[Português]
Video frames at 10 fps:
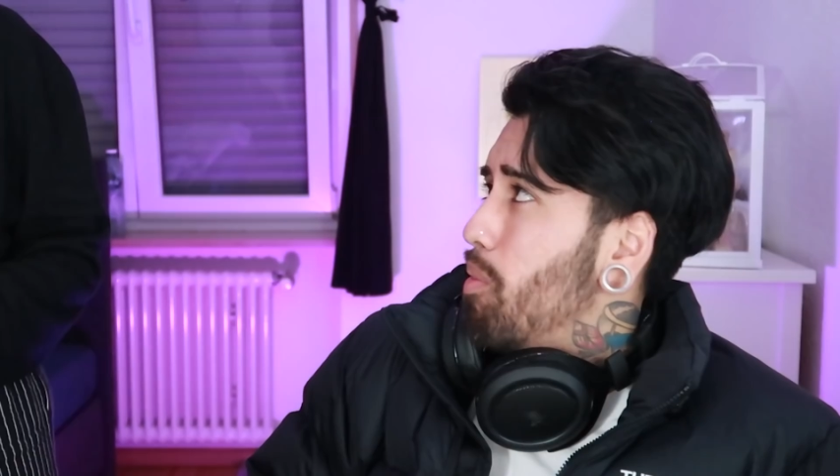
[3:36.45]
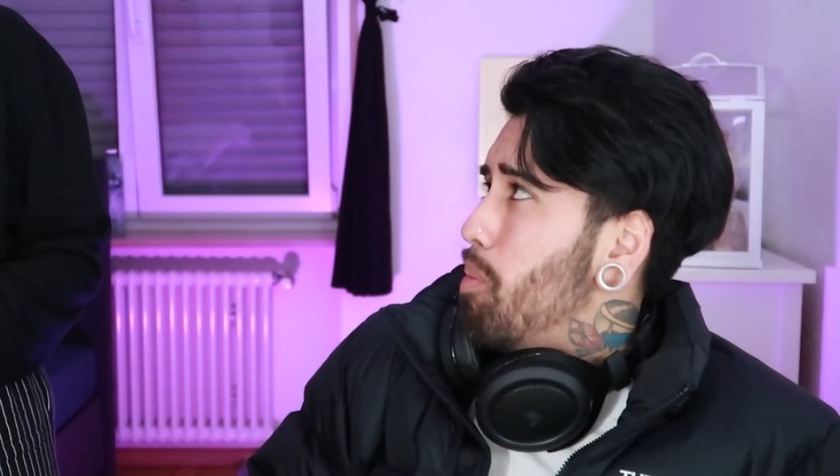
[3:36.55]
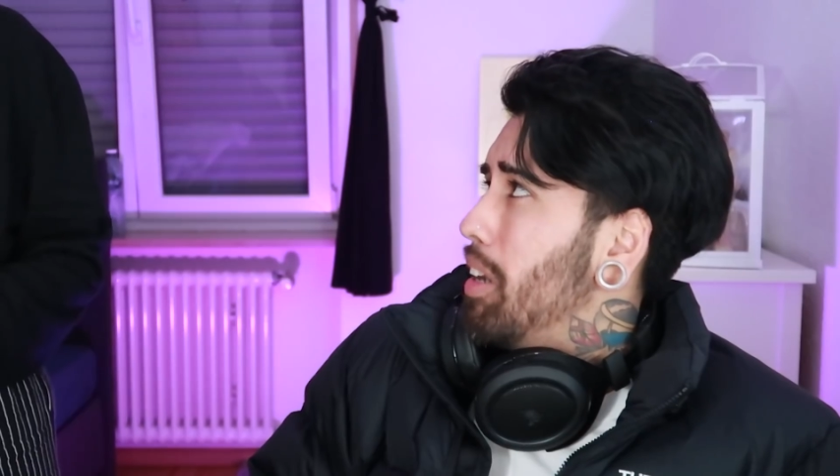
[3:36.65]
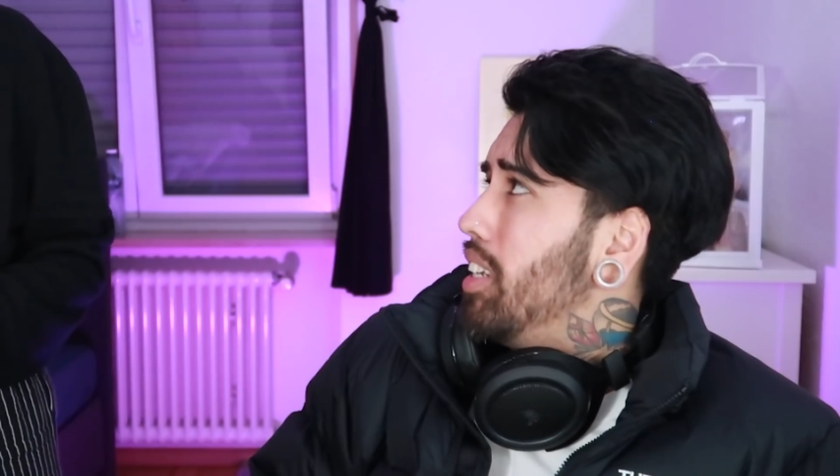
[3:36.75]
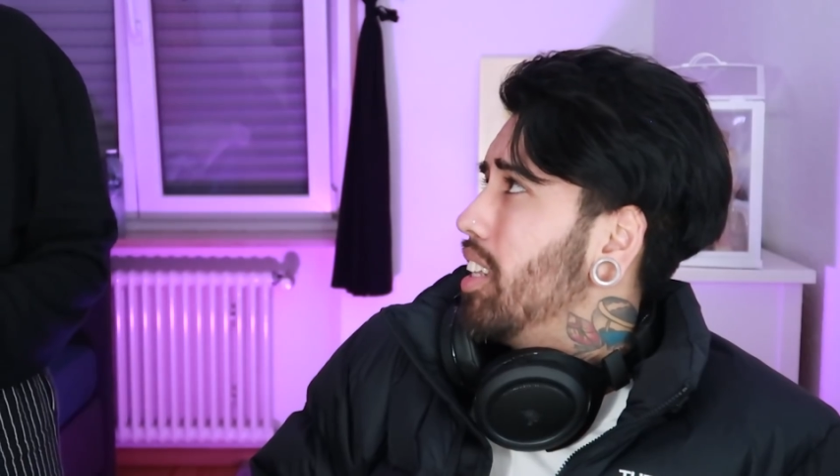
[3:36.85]
Mas
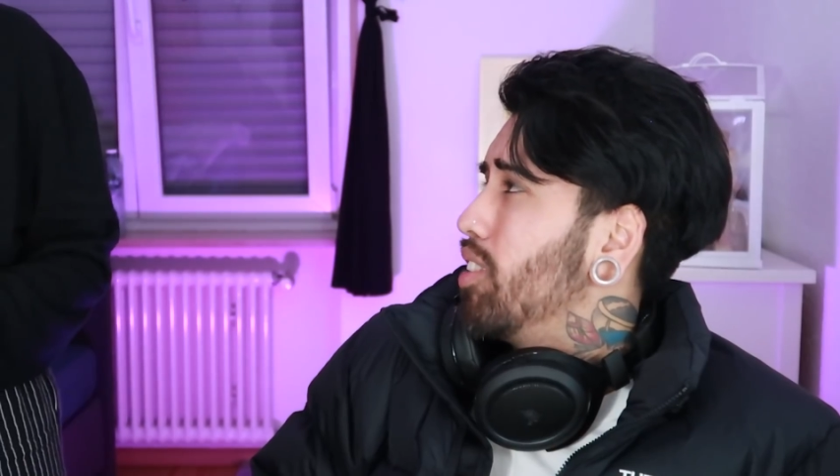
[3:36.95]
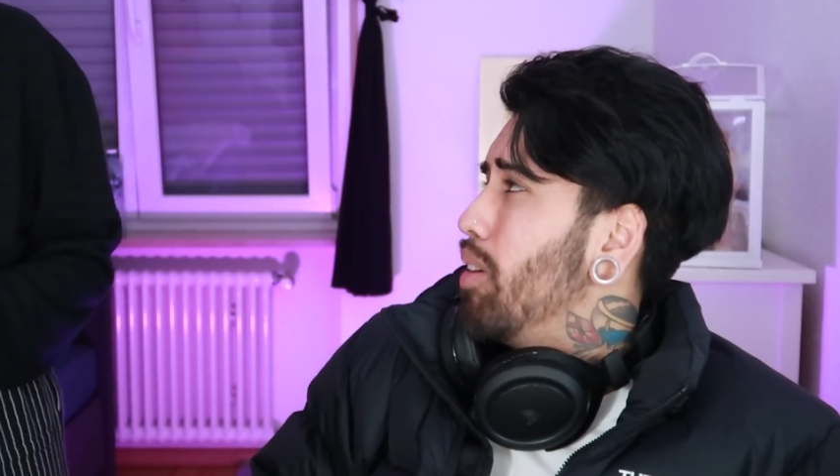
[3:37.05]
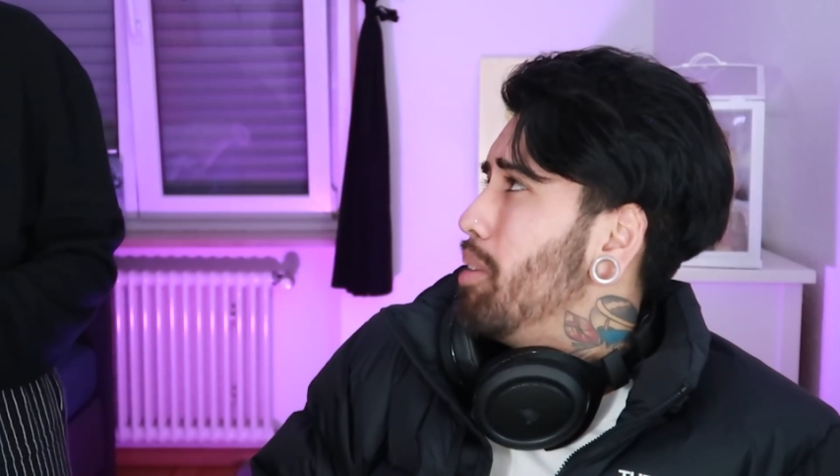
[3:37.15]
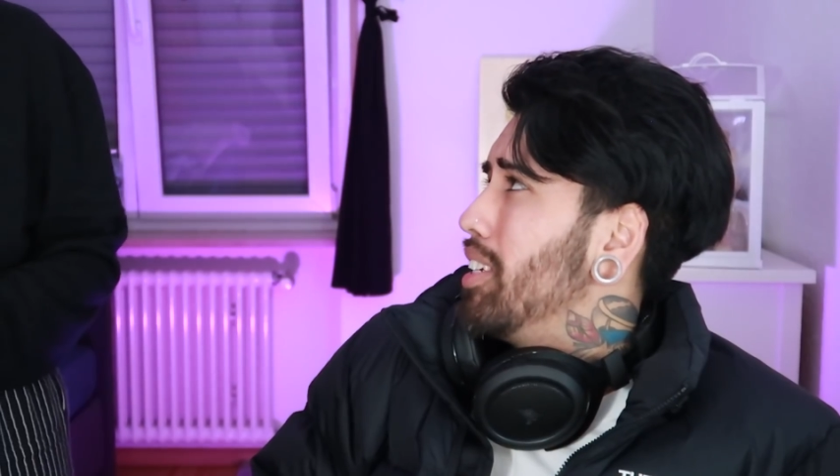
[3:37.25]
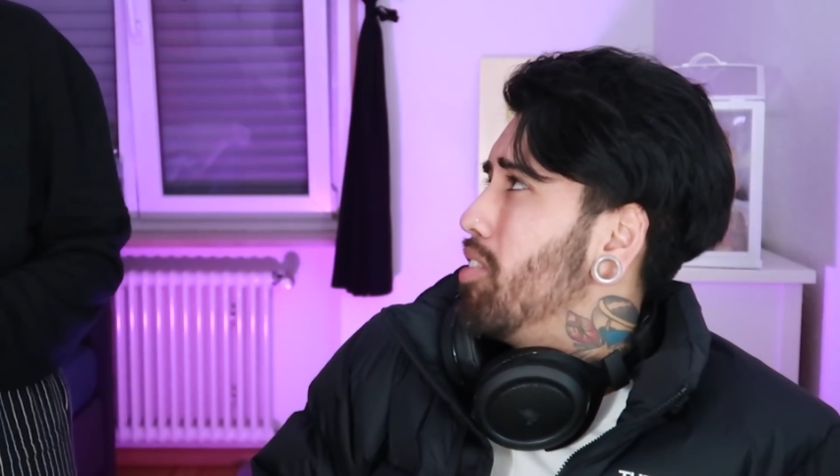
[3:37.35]
imagina, tu
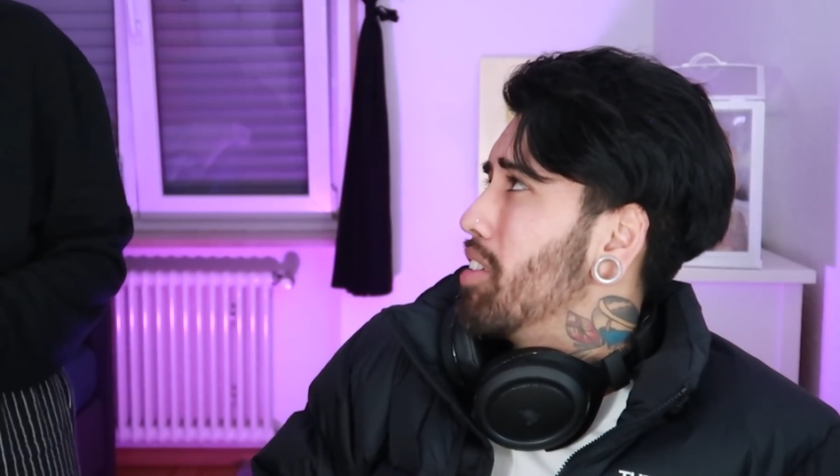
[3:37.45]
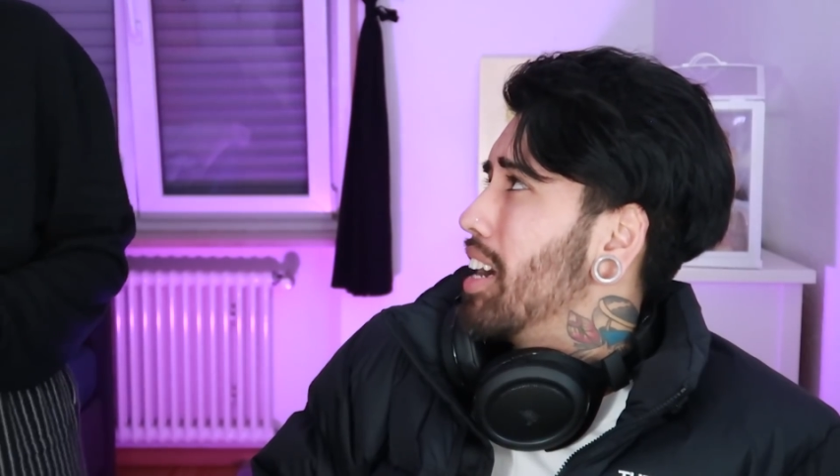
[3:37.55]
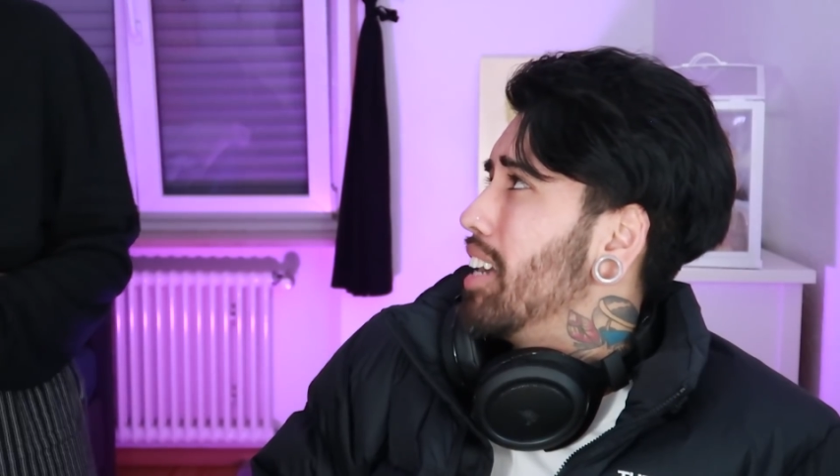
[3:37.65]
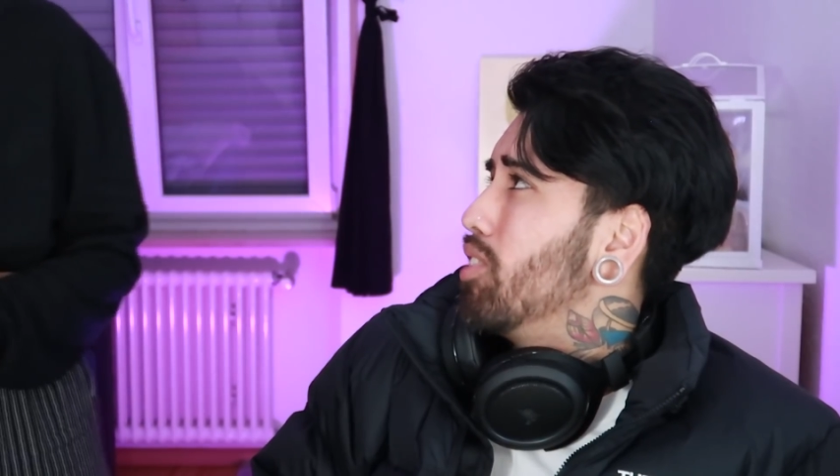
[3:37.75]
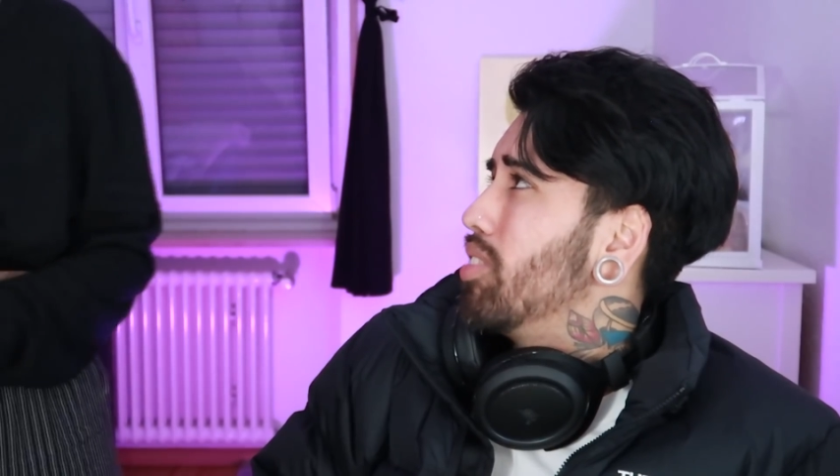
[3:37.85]
vai beijar um
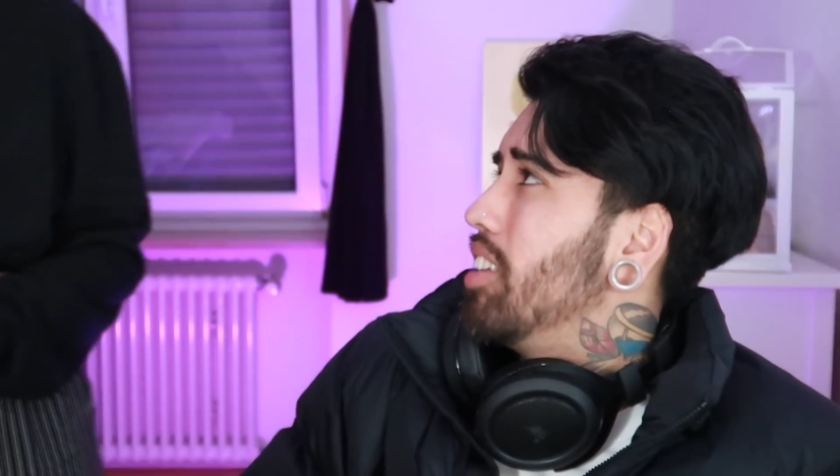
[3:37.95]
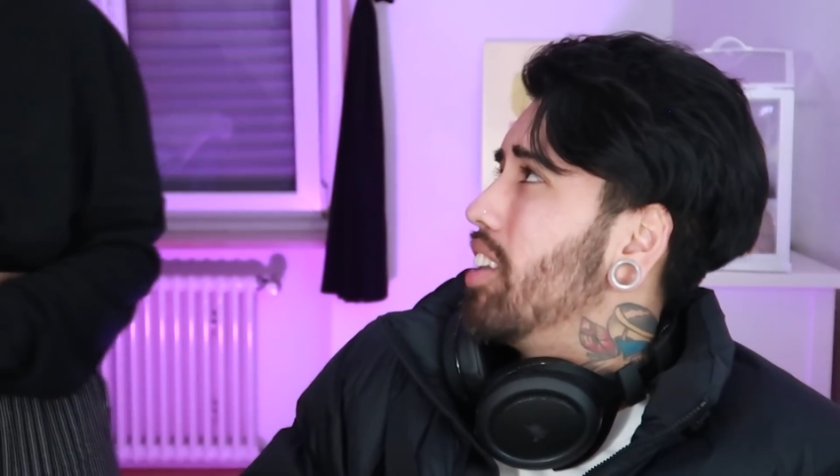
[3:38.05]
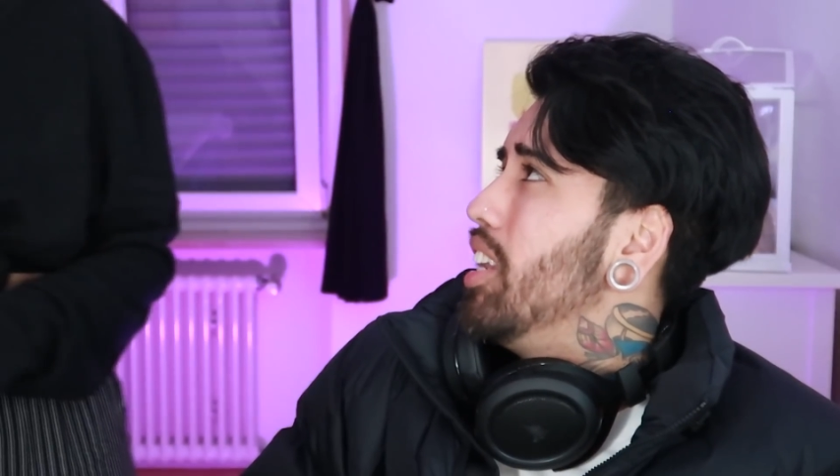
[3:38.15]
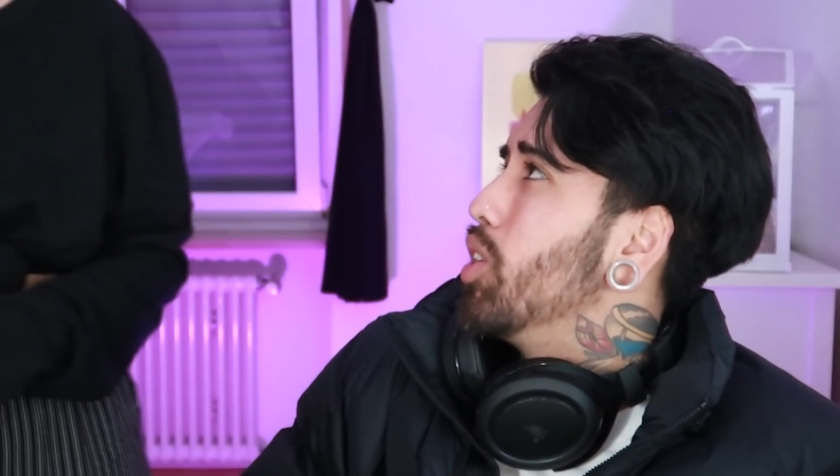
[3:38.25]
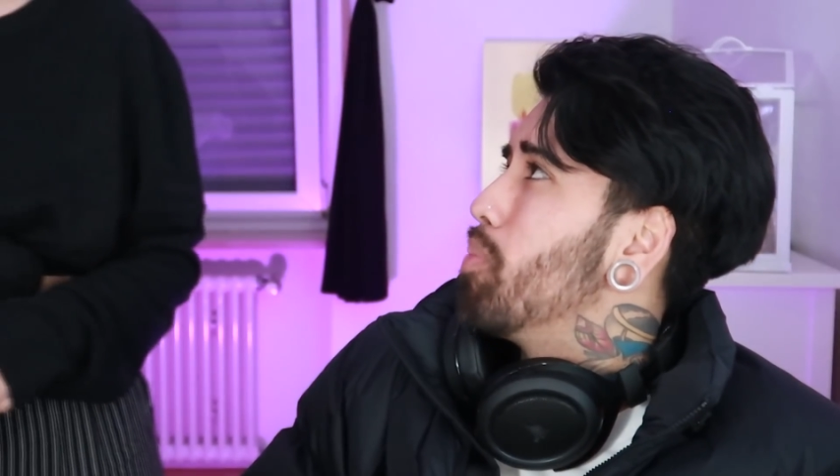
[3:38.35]
cara e tu sente
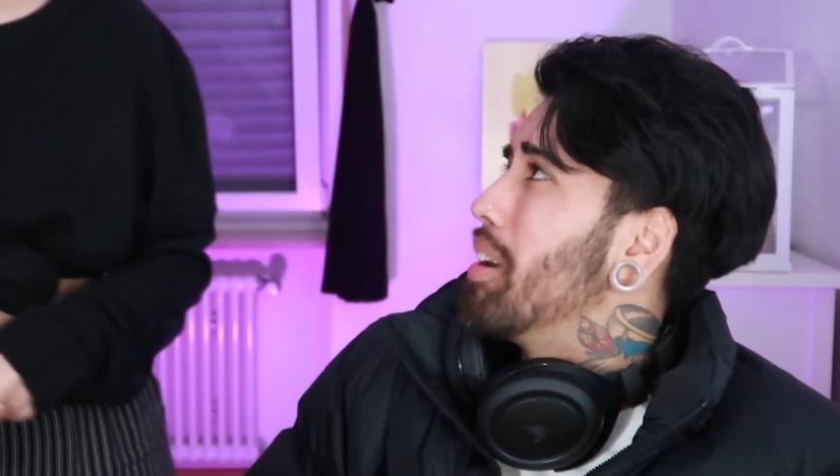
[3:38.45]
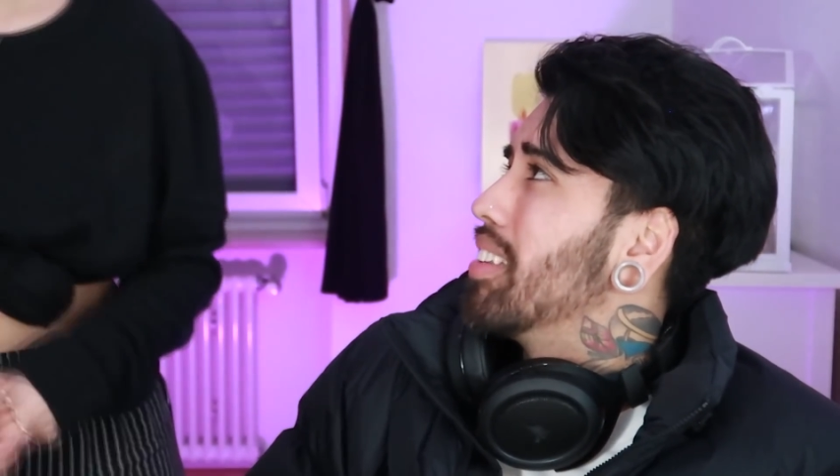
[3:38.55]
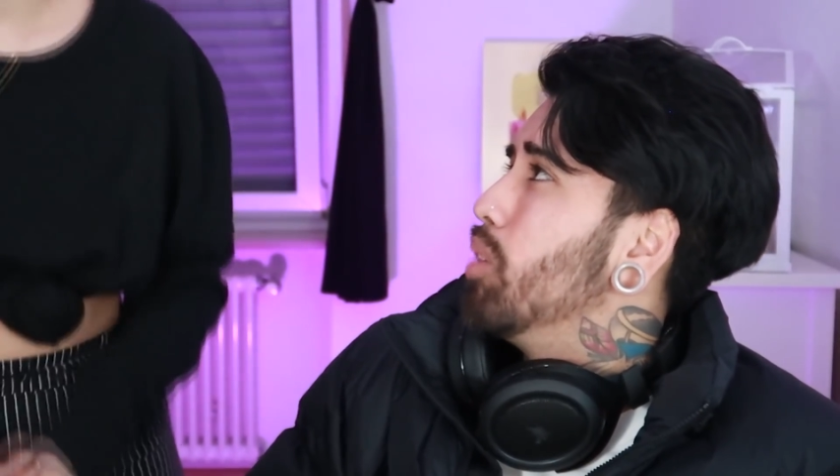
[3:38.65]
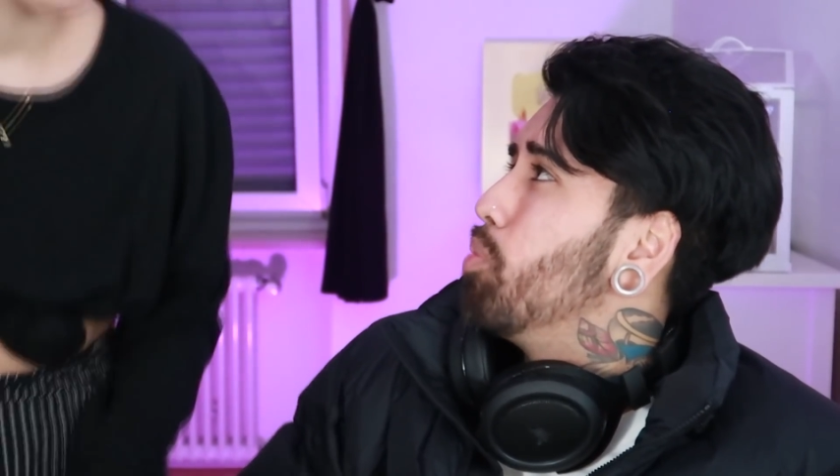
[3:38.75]
a língua passando